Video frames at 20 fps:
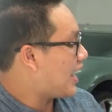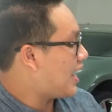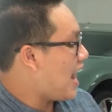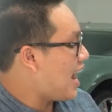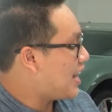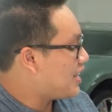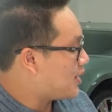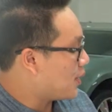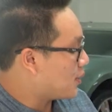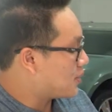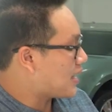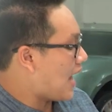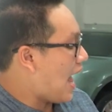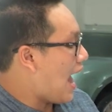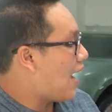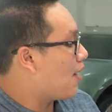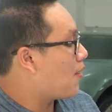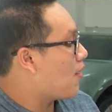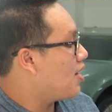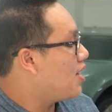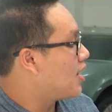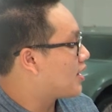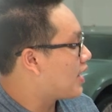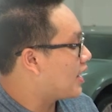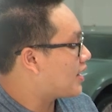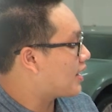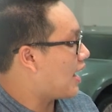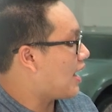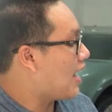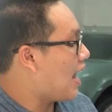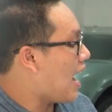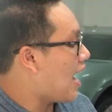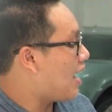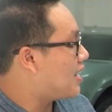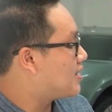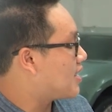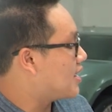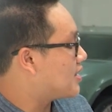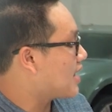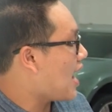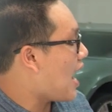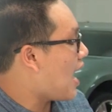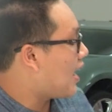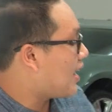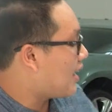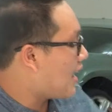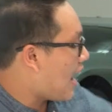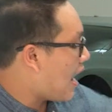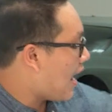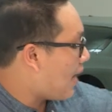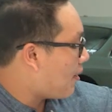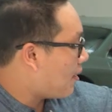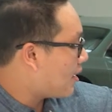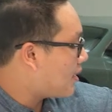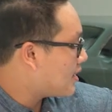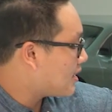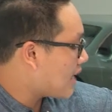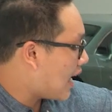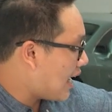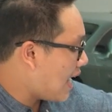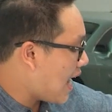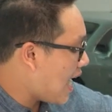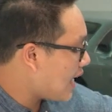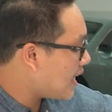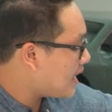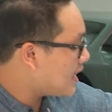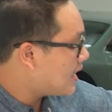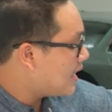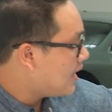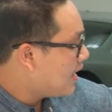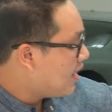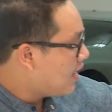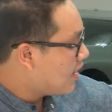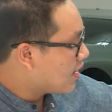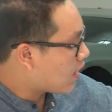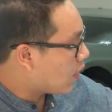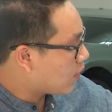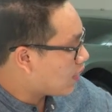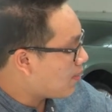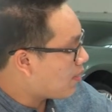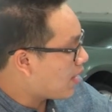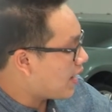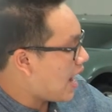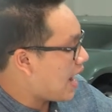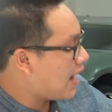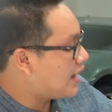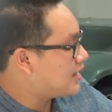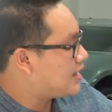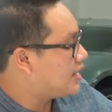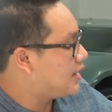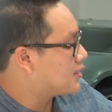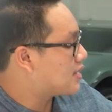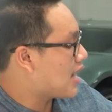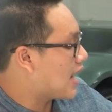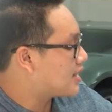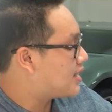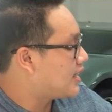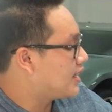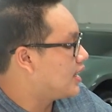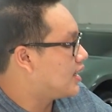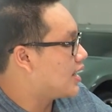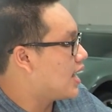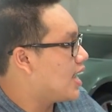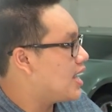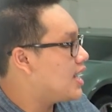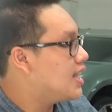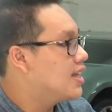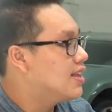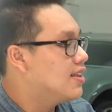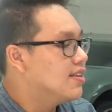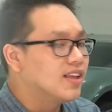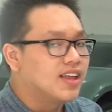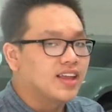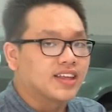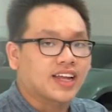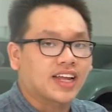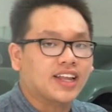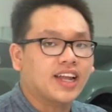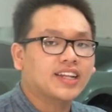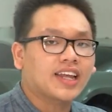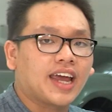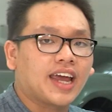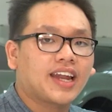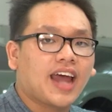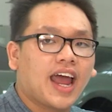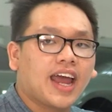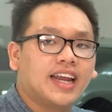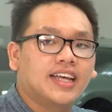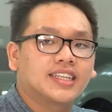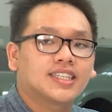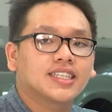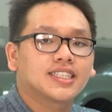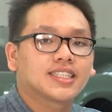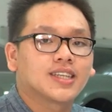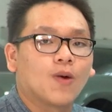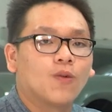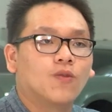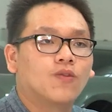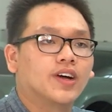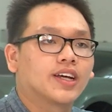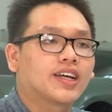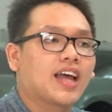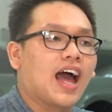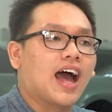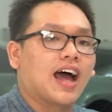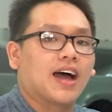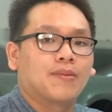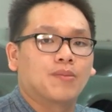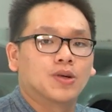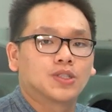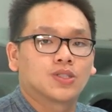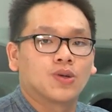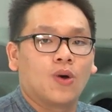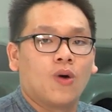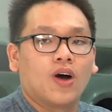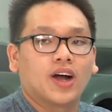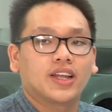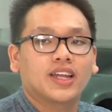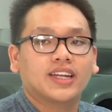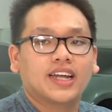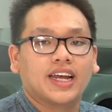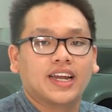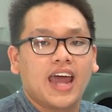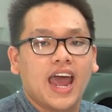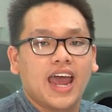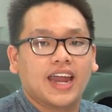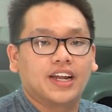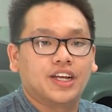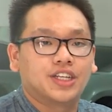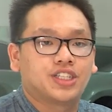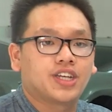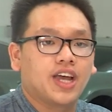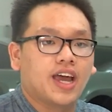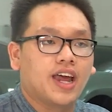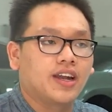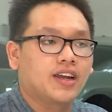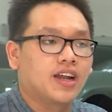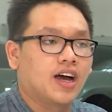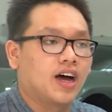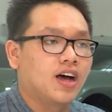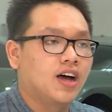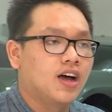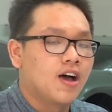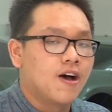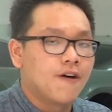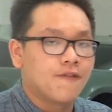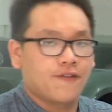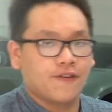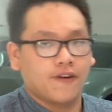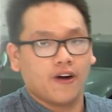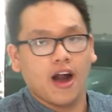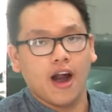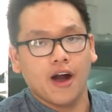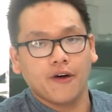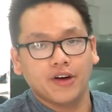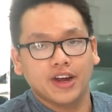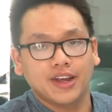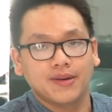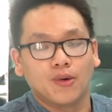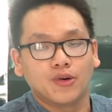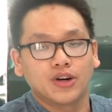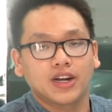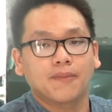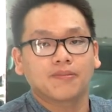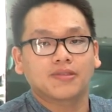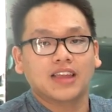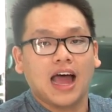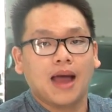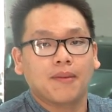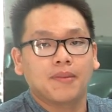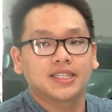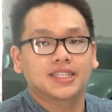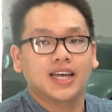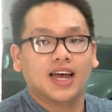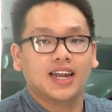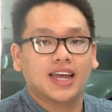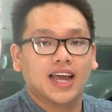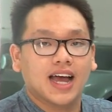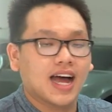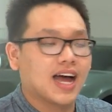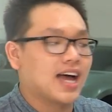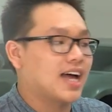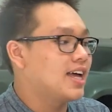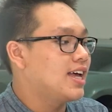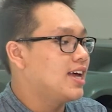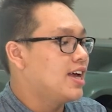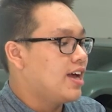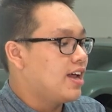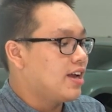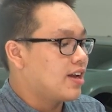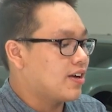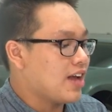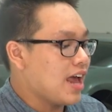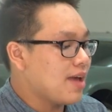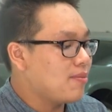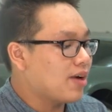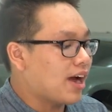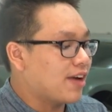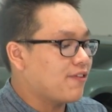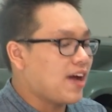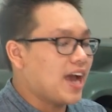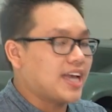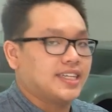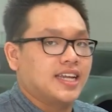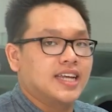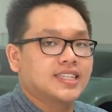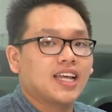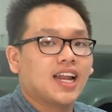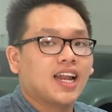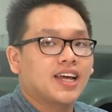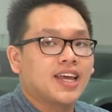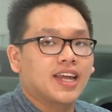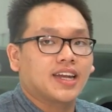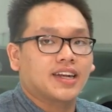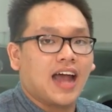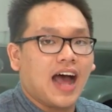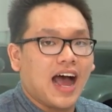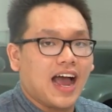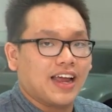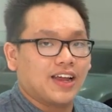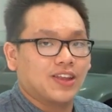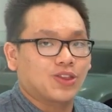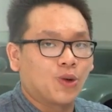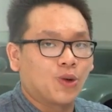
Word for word: cái đèn chiếu sáng vẫn được thiết kế lại dưới dạng là giải LED, cộng thêm một cái đèn chiếu sáng chính ở đây. Cái kế này thì rất giống với cả một số cái thiết kế đèn ở trên Ferrari 458 Italia. Nó đem một cái vẻ gì rất là hiện đại,